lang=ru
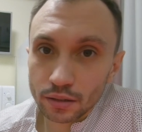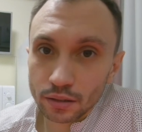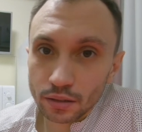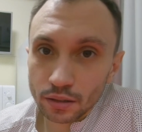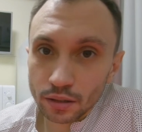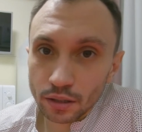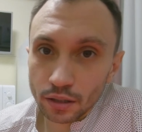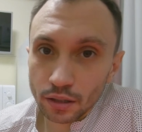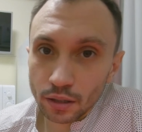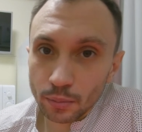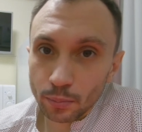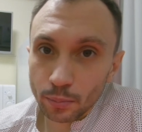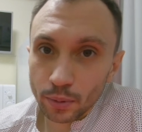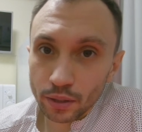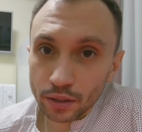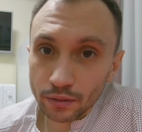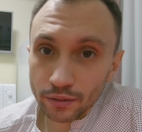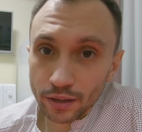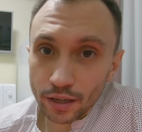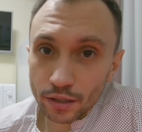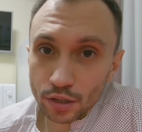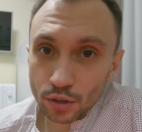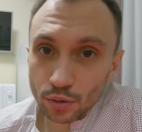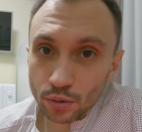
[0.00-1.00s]
и
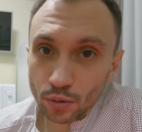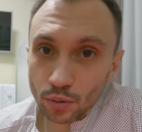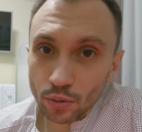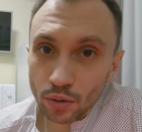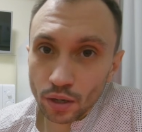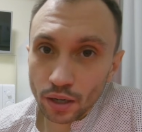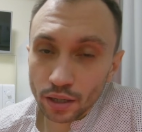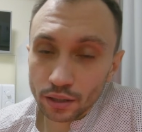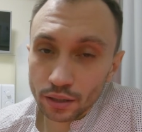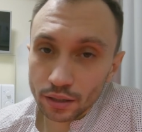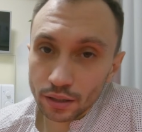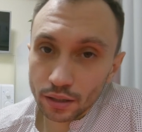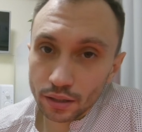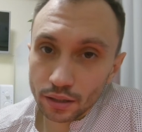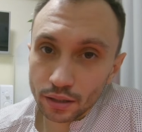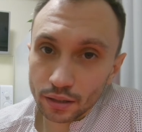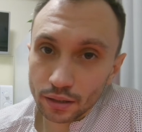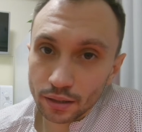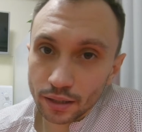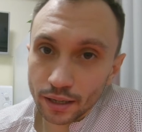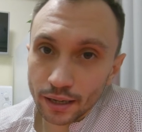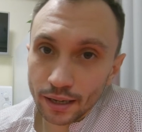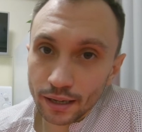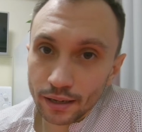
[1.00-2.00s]
подвязку они
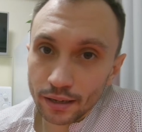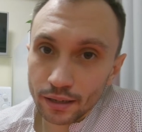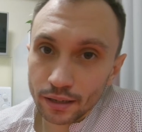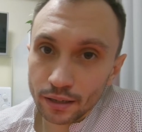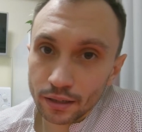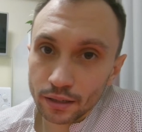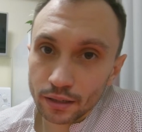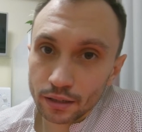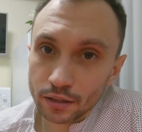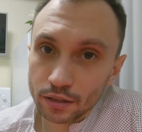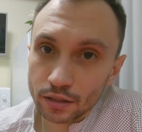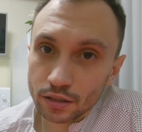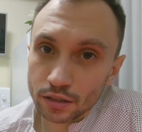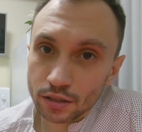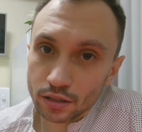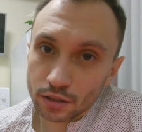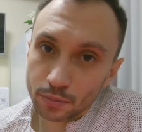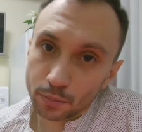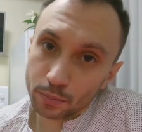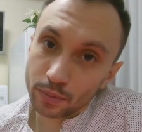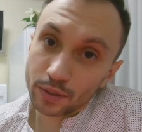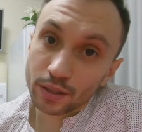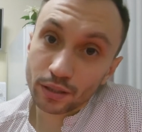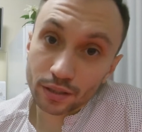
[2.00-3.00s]
кидали с
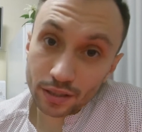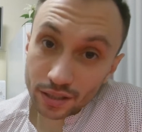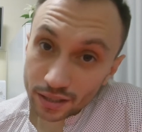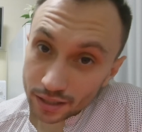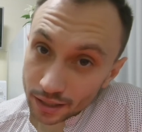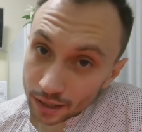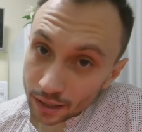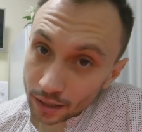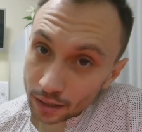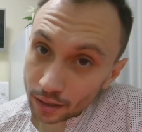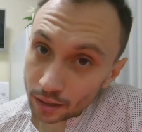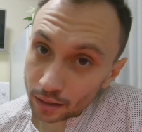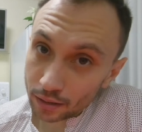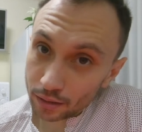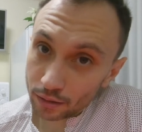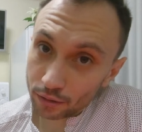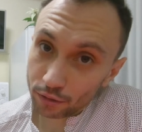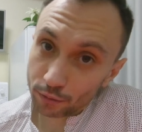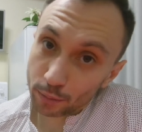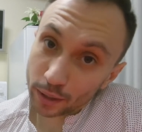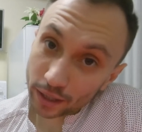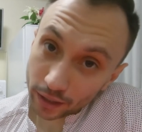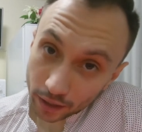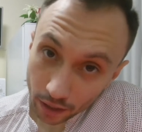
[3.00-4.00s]
пирса
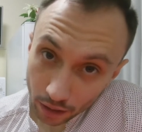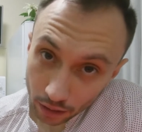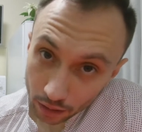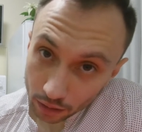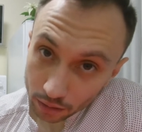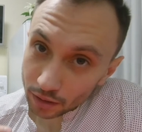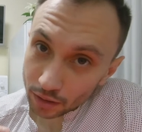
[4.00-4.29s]
в Байкал.